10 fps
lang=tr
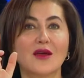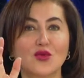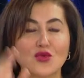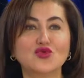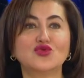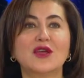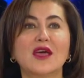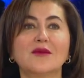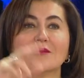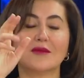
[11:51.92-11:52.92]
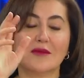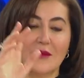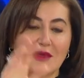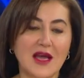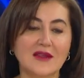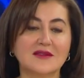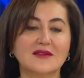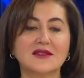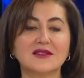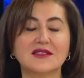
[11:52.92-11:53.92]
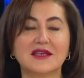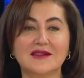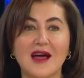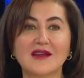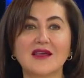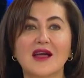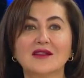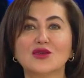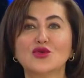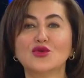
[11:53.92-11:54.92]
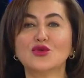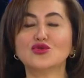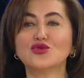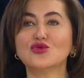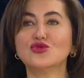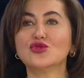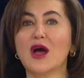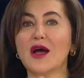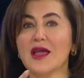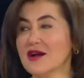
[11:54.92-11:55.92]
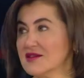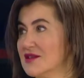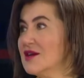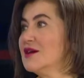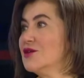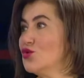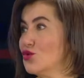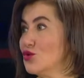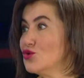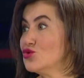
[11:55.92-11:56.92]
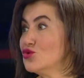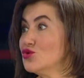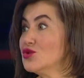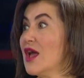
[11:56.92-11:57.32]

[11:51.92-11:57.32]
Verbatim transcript: Üçte yattınız, yatarken de görüyorsunuz, ayakta görüyorsunuz.